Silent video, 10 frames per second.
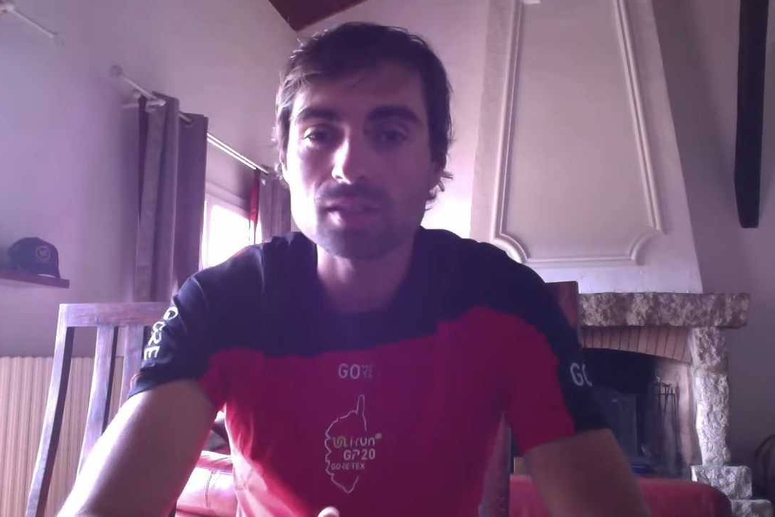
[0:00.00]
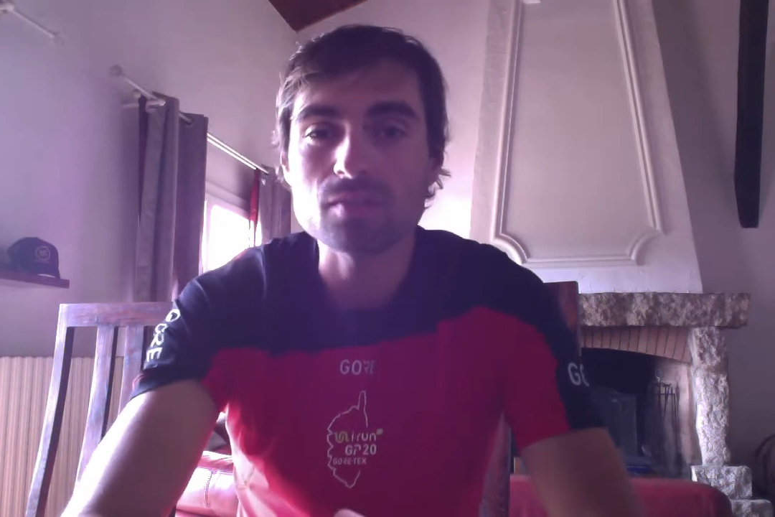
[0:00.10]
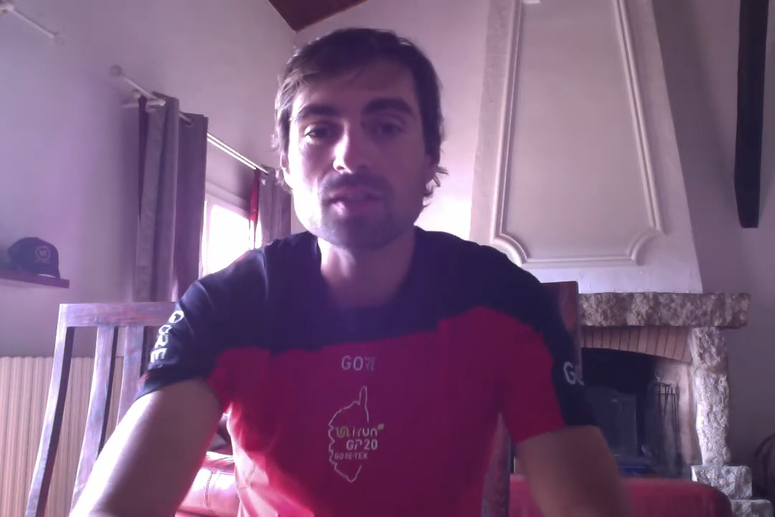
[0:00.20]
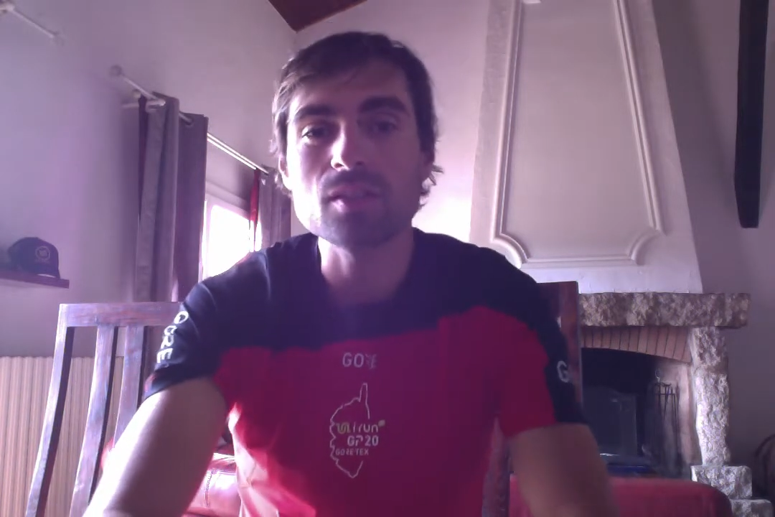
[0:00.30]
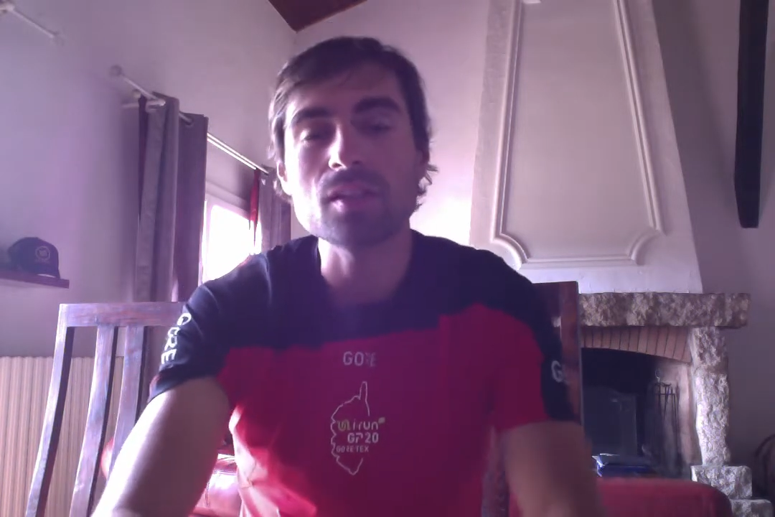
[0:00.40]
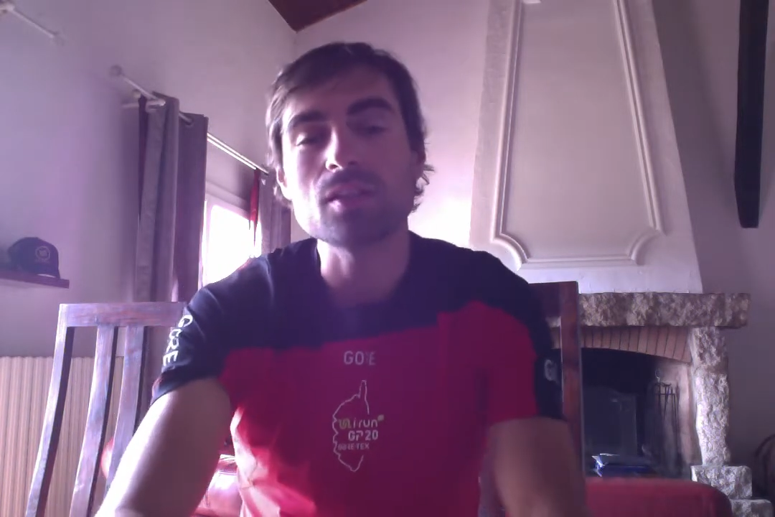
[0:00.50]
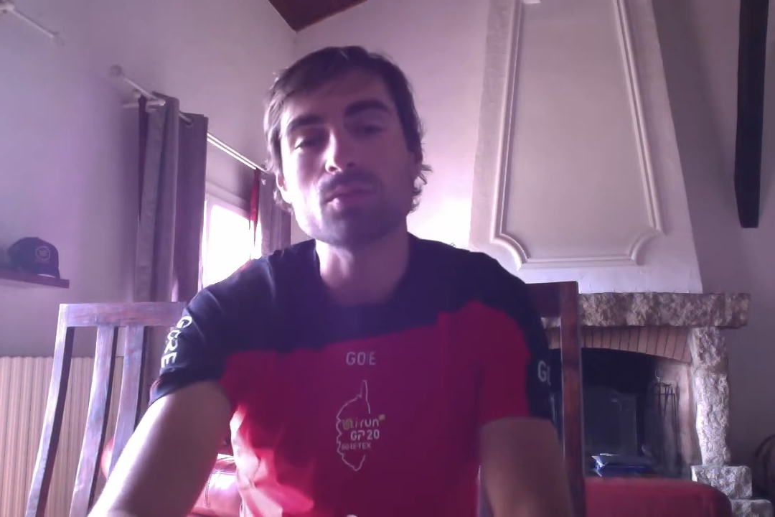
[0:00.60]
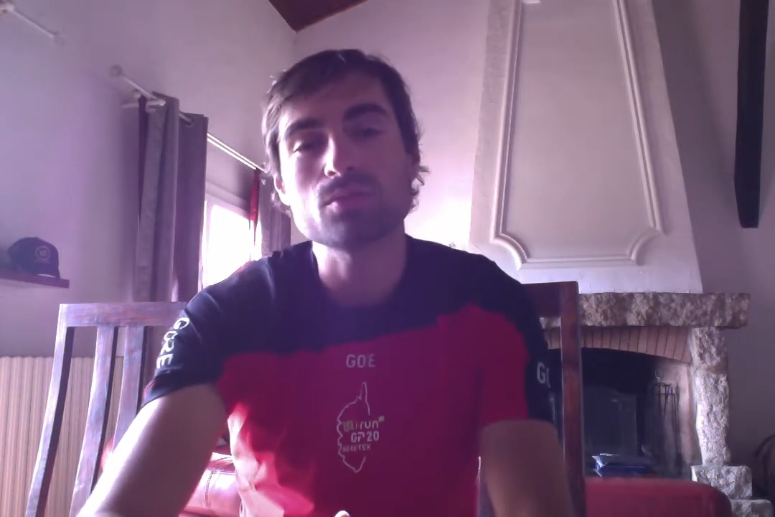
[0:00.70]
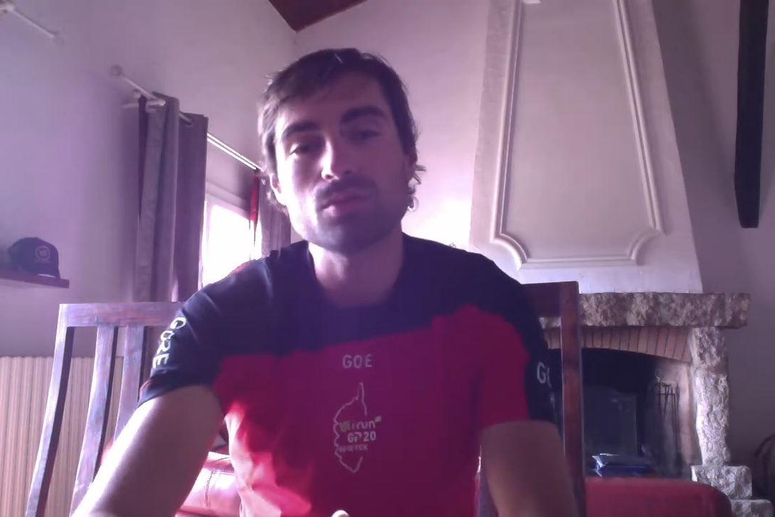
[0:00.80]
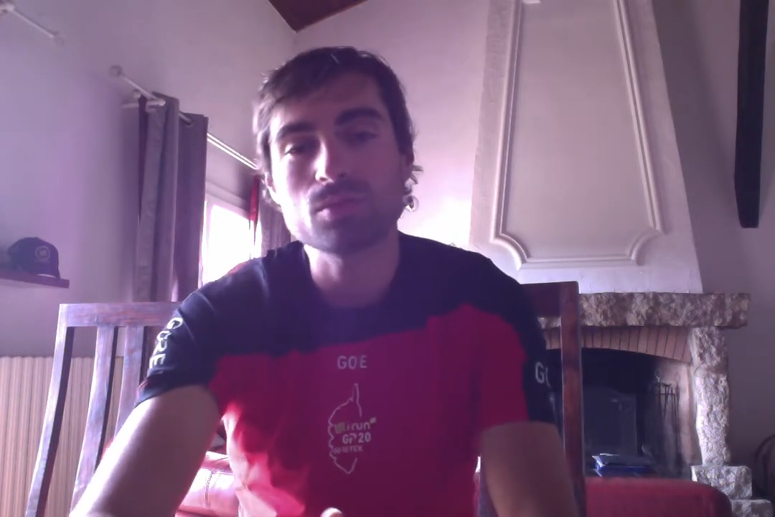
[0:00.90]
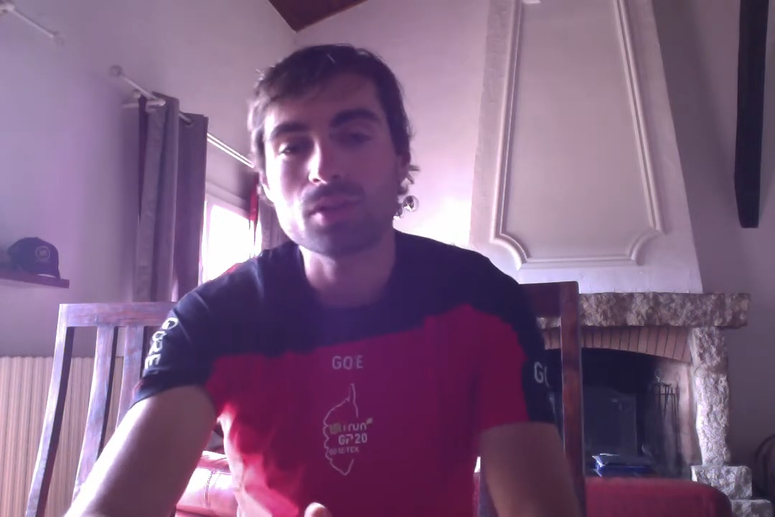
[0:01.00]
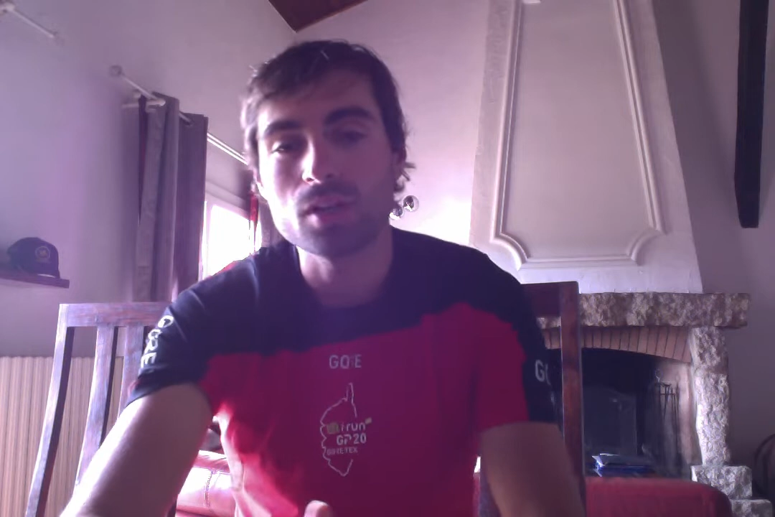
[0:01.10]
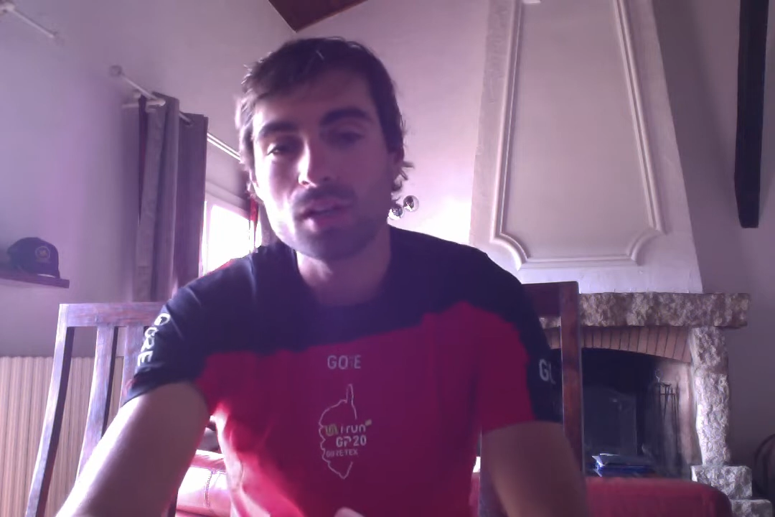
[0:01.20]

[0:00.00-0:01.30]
invités qui ont su euh,